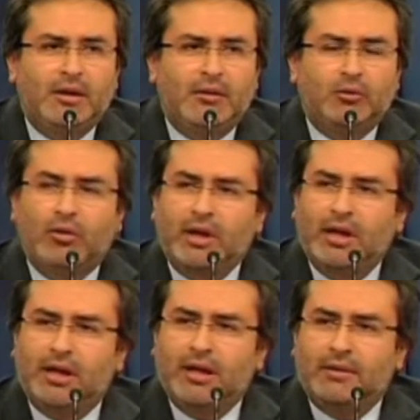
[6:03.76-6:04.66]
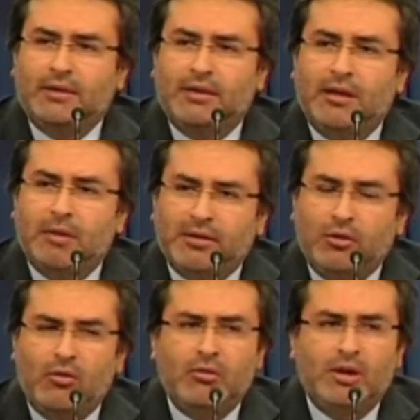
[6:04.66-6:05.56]
eh, sus reglas de
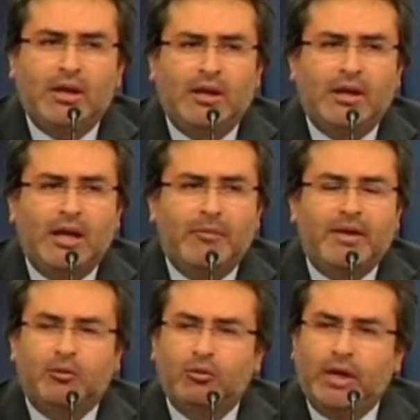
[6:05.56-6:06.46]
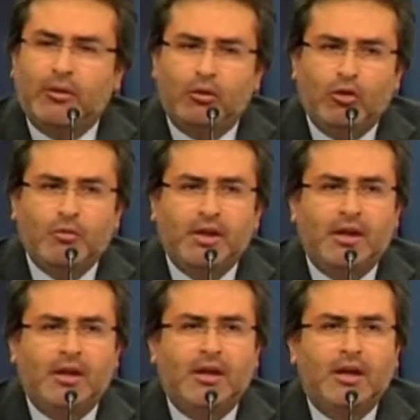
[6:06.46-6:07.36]
inversión, en la apertura
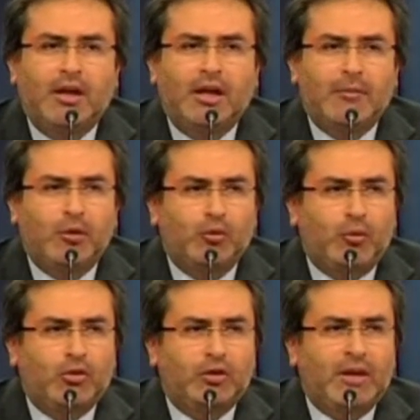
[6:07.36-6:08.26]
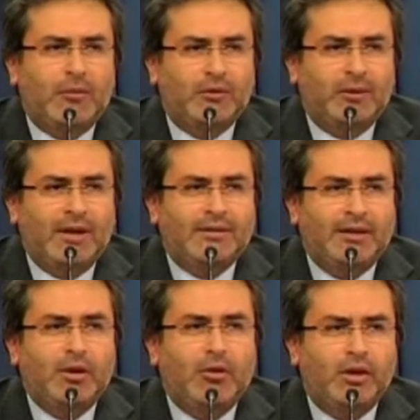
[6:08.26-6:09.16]
económica y, por supuesto, en la posibilidad de
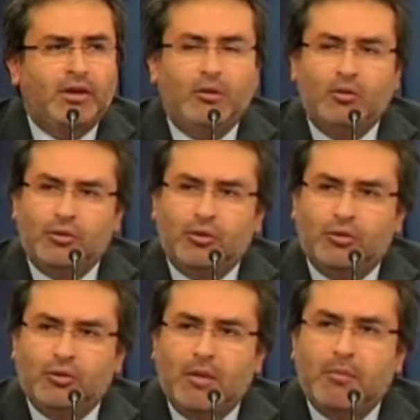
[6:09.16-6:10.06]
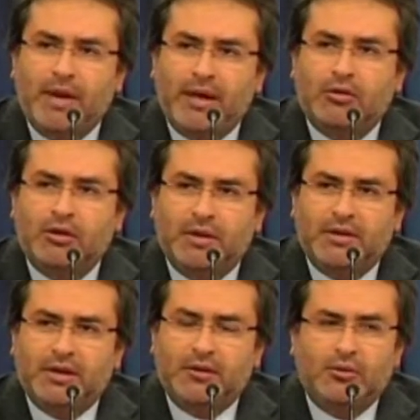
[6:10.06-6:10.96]
hacer mejores negocios para los
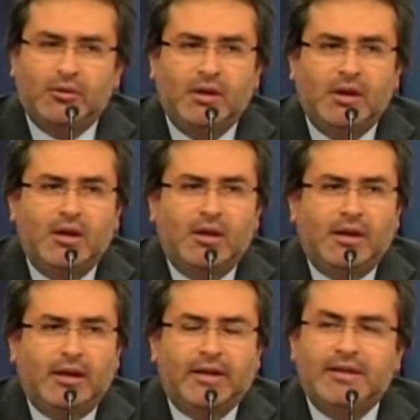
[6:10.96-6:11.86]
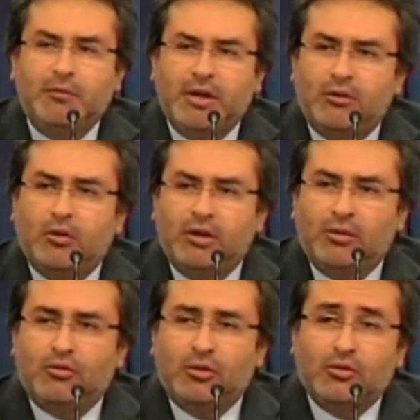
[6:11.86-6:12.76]
empresarios. Crecimiento con
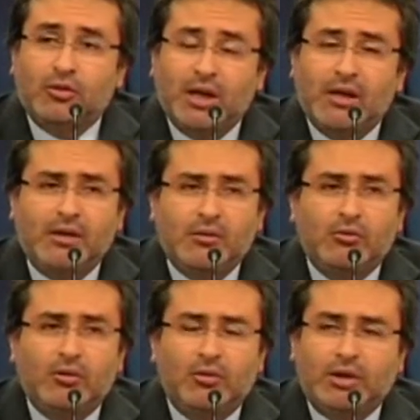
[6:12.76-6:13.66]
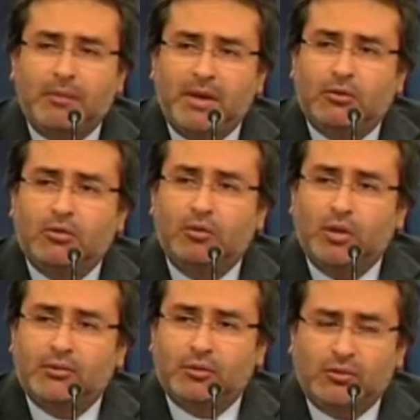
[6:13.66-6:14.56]
inclusión social es uno de los aspectos
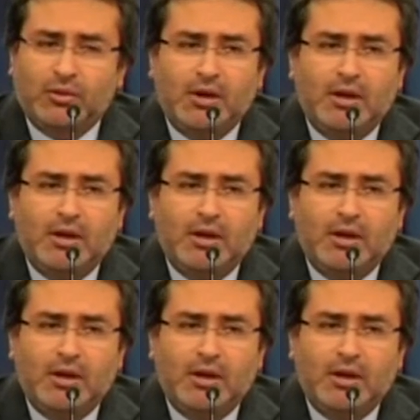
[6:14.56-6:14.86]
nuestros,